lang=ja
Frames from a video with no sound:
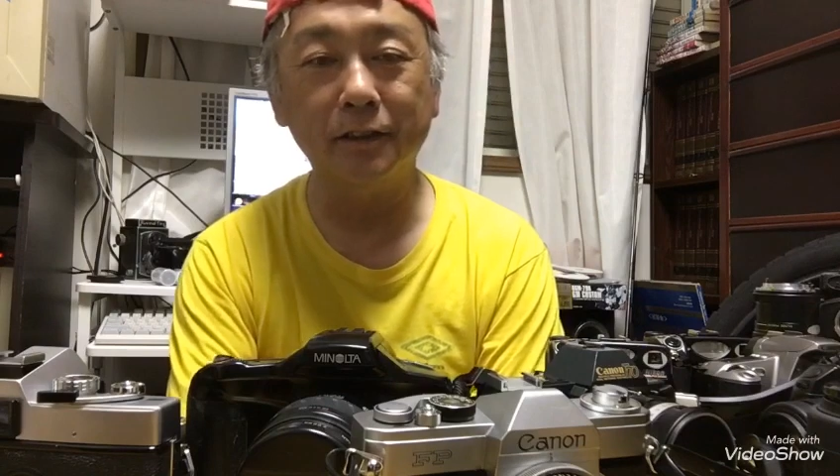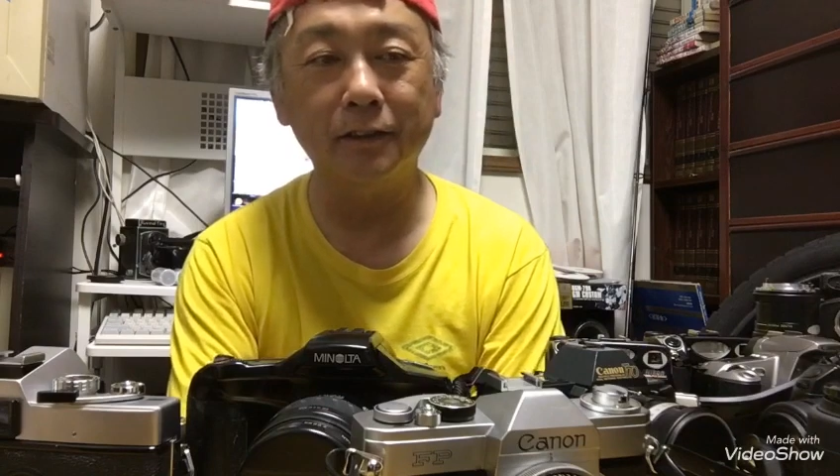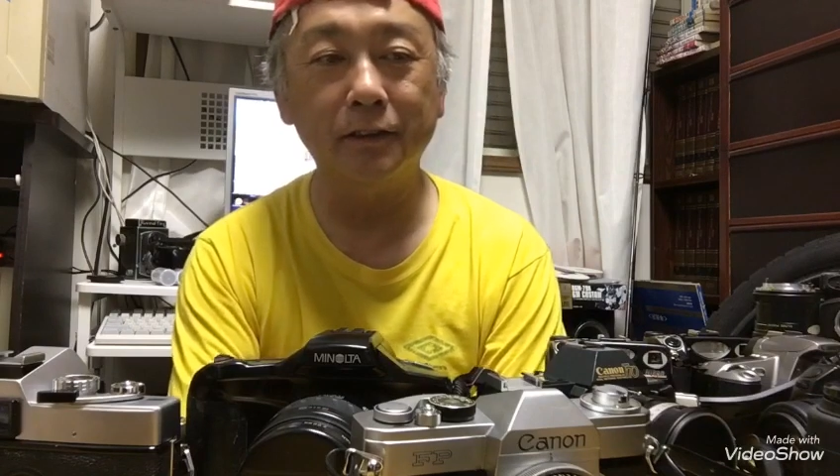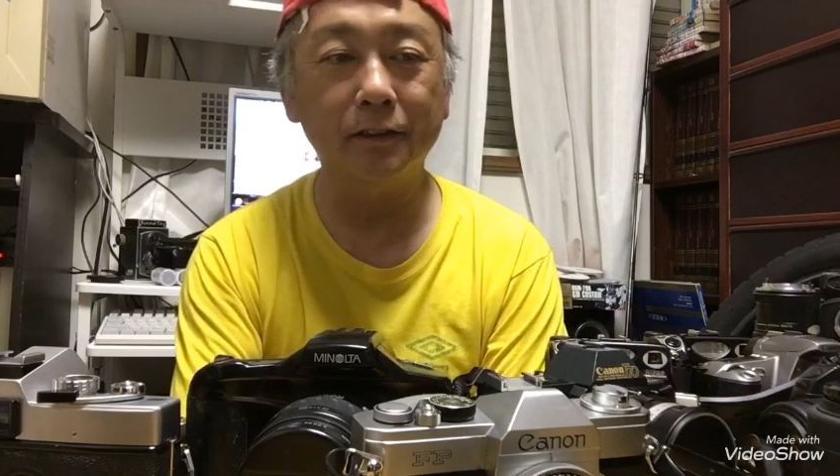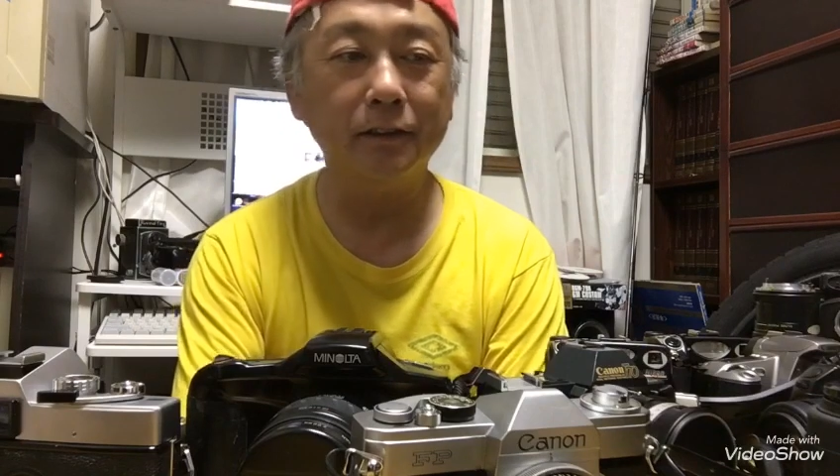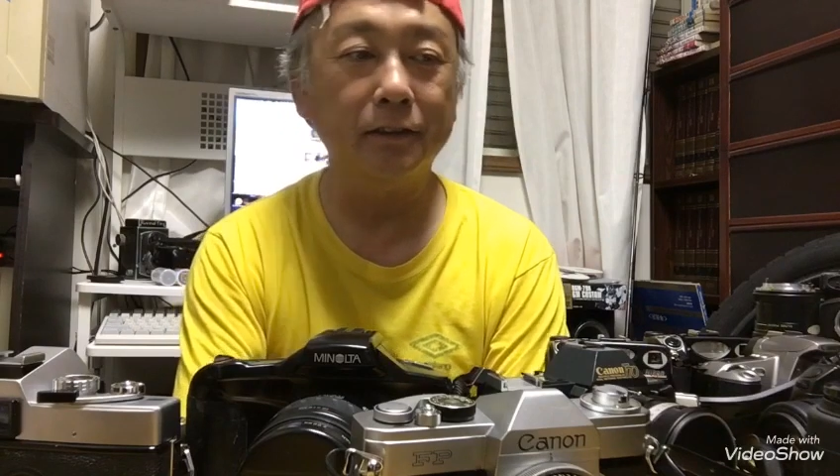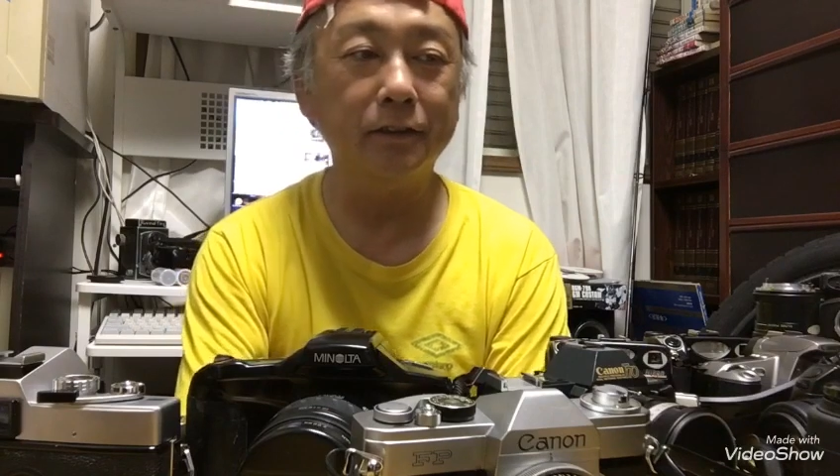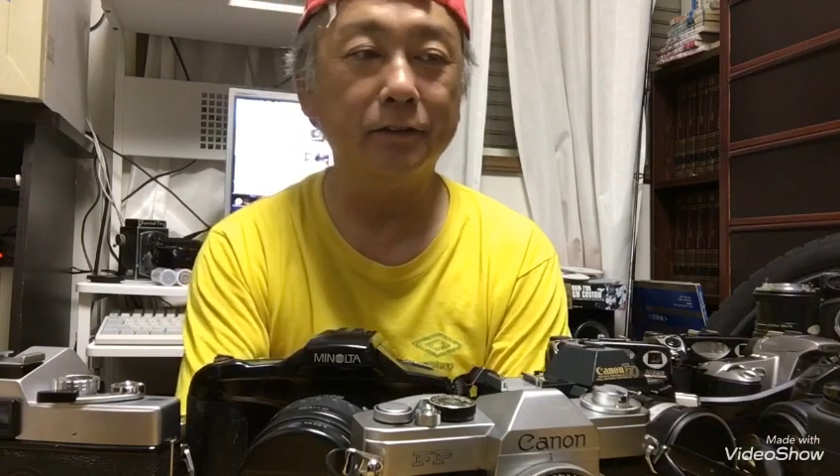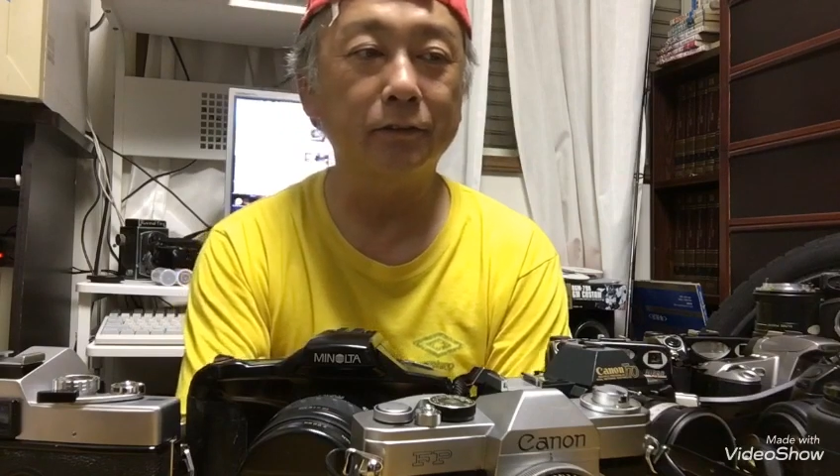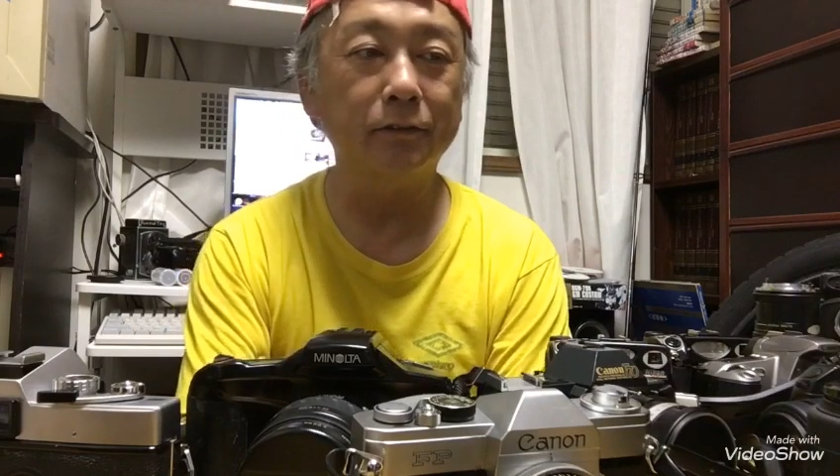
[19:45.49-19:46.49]

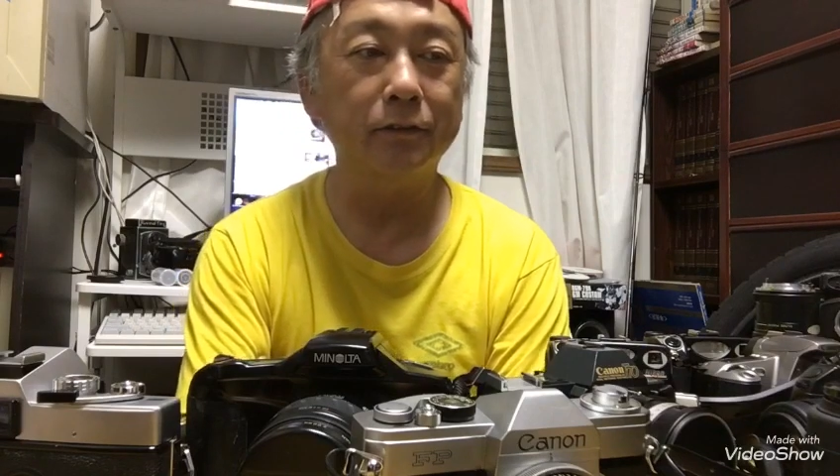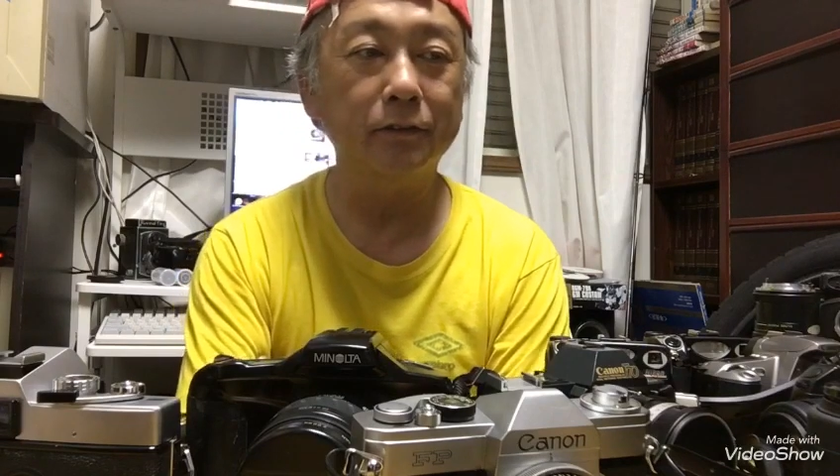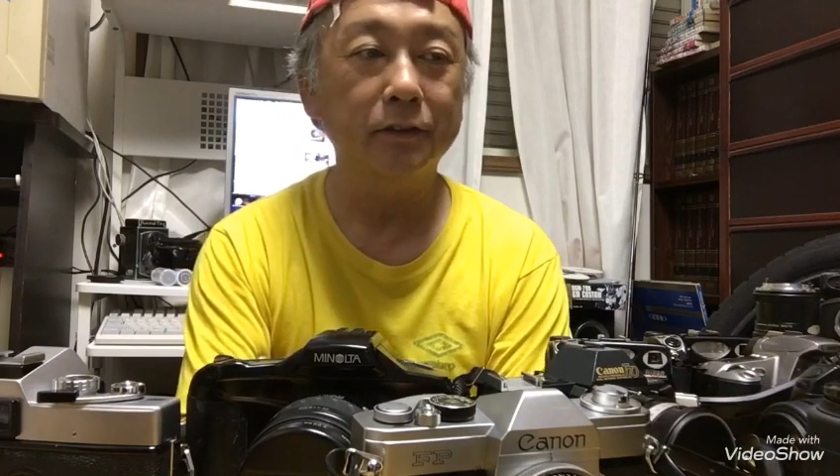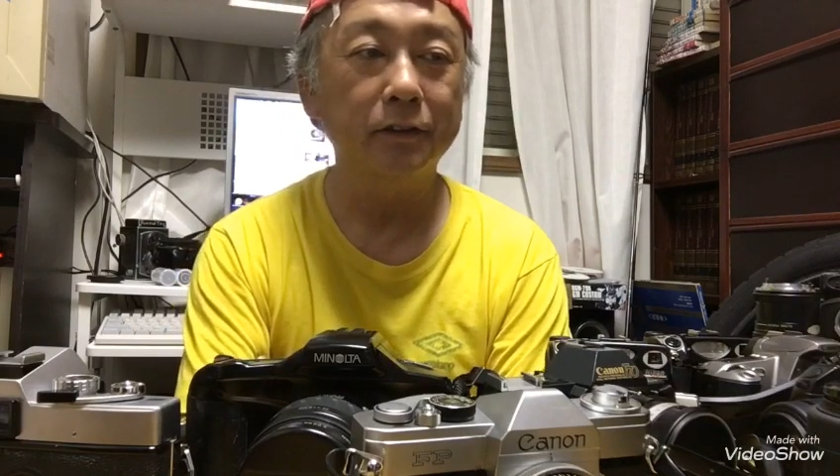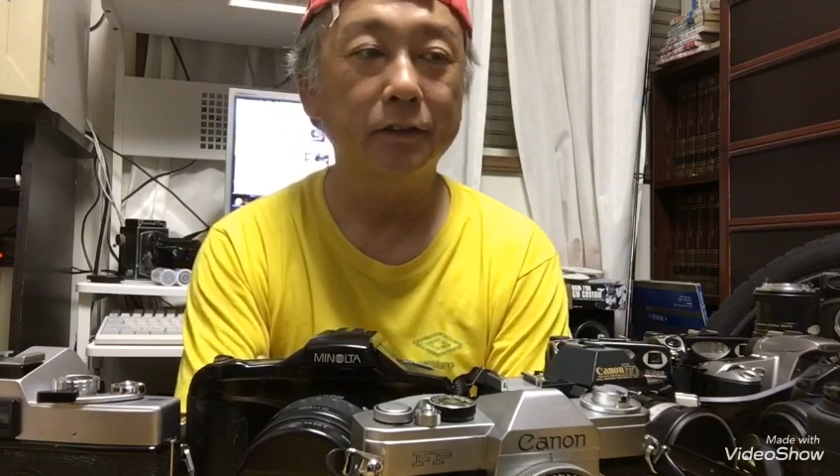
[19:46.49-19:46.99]
えー、っと